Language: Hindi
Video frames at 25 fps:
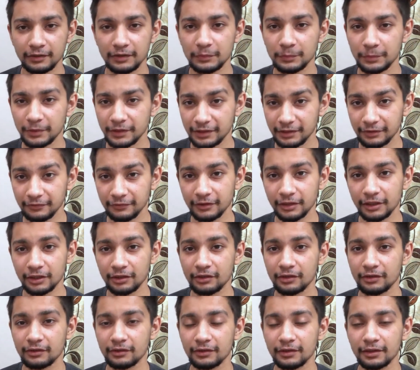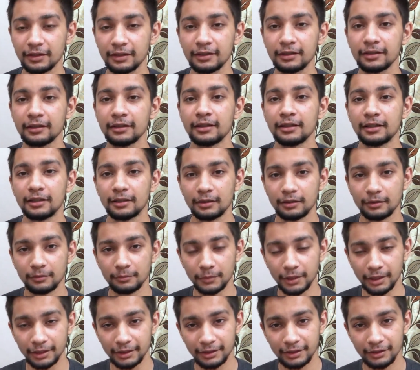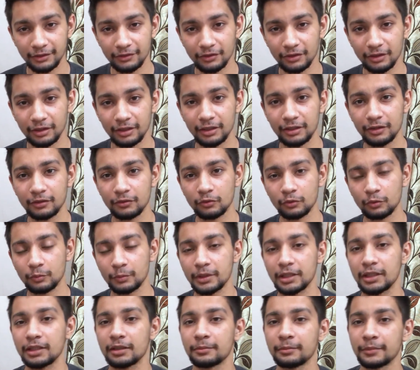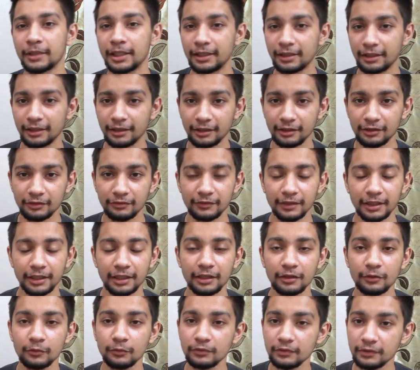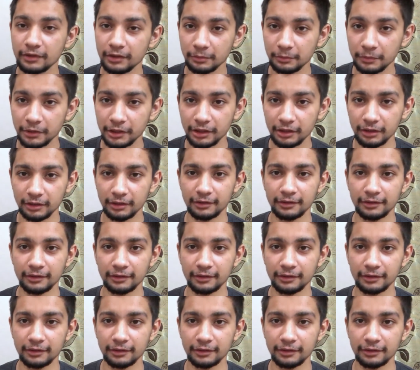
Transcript: स्पेसिफिकेशंस है माइलेज है जो भी मेंटेनेंस वगैरह उन सभी